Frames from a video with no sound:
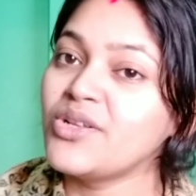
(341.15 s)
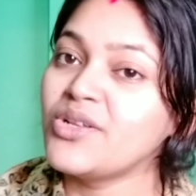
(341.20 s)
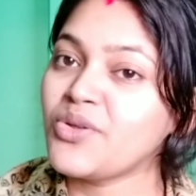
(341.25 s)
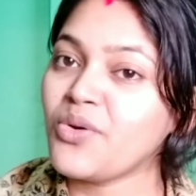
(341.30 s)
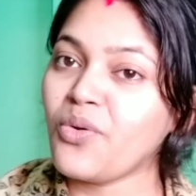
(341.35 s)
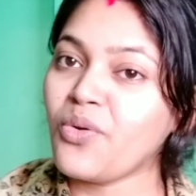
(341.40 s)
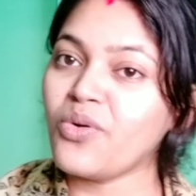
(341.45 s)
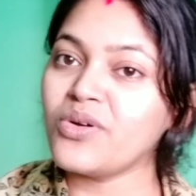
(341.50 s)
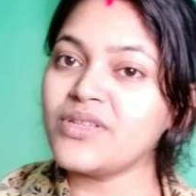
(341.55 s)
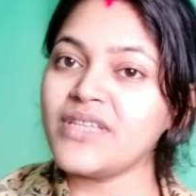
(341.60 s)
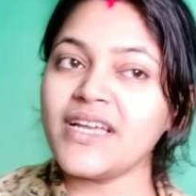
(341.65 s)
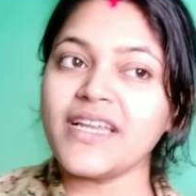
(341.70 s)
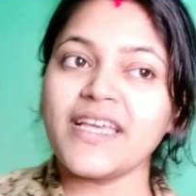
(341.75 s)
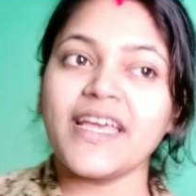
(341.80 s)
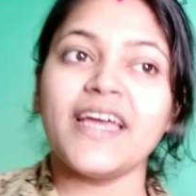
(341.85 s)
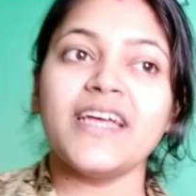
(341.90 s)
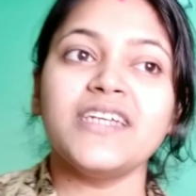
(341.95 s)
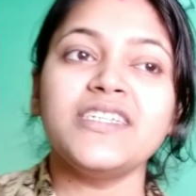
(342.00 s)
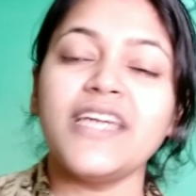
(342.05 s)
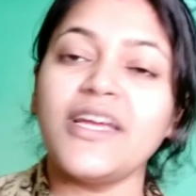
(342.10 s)
তো
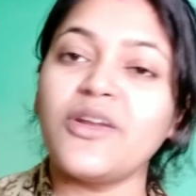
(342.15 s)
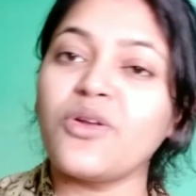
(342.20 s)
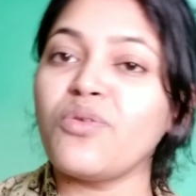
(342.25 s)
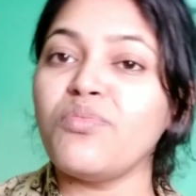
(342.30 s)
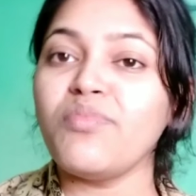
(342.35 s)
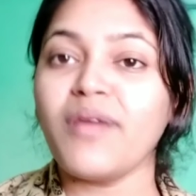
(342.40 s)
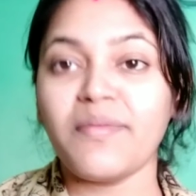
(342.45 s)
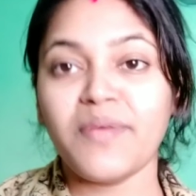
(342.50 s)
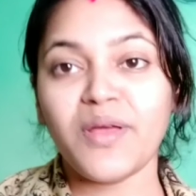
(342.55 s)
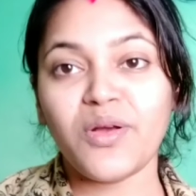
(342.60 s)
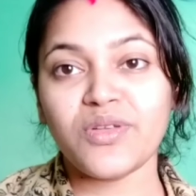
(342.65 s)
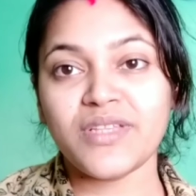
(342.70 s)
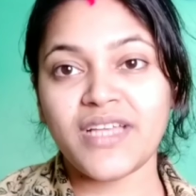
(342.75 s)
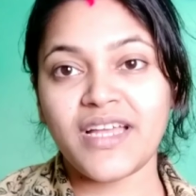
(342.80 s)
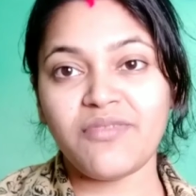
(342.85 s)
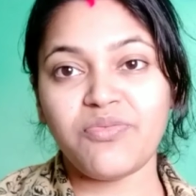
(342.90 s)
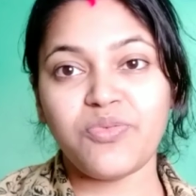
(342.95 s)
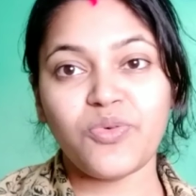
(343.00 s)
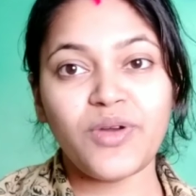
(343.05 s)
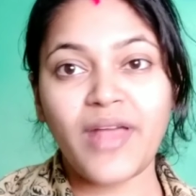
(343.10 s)
ওদেরকে সেরকম ভাবে
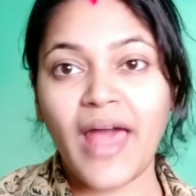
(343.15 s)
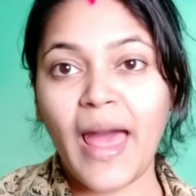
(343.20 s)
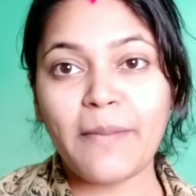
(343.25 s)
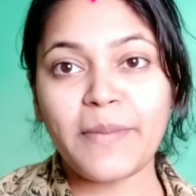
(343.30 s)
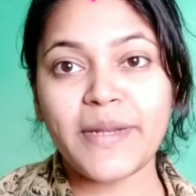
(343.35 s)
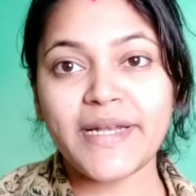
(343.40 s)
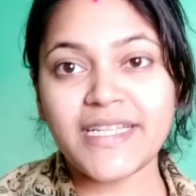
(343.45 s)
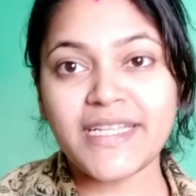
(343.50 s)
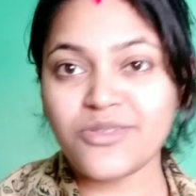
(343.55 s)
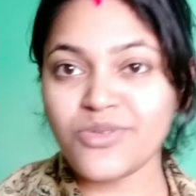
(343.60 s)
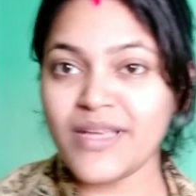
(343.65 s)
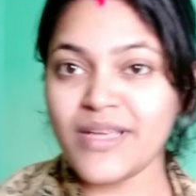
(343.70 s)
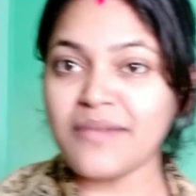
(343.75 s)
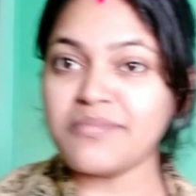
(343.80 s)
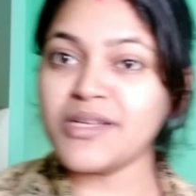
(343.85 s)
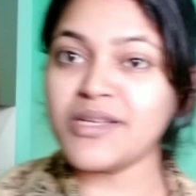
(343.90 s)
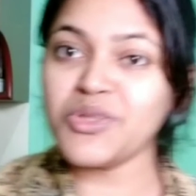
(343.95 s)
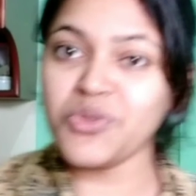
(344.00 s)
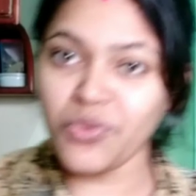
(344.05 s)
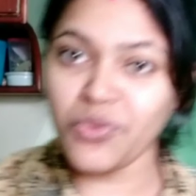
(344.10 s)
ওদের ফুড হ্যাবিটটা যদি
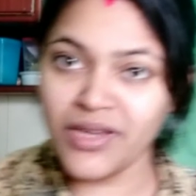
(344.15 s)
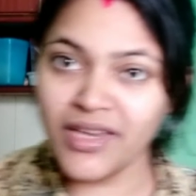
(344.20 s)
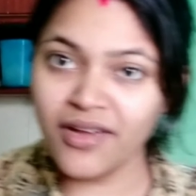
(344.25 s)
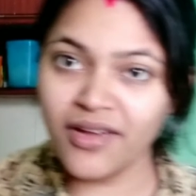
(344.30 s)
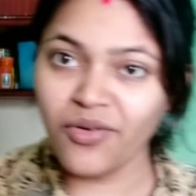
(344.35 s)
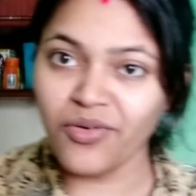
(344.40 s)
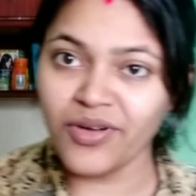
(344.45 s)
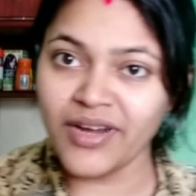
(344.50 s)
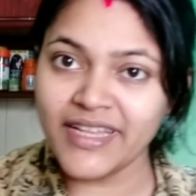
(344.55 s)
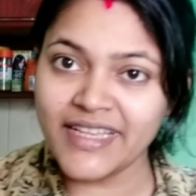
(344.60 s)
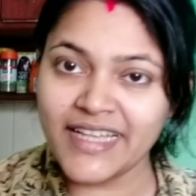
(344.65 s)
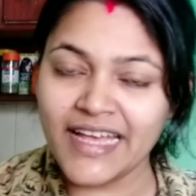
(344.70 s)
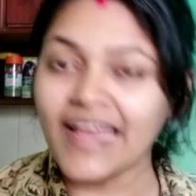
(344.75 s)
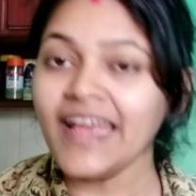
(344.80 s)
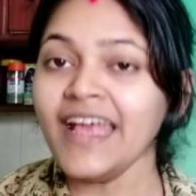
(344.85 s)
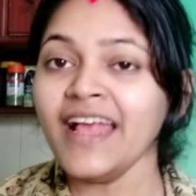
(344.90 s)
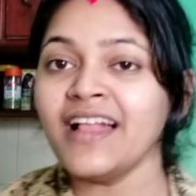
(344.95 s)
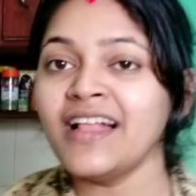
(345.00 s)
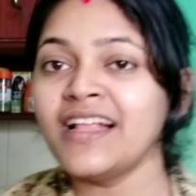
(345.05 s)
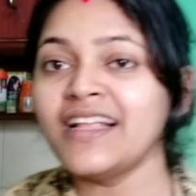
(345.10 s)
আমরা তৈরি করে দিই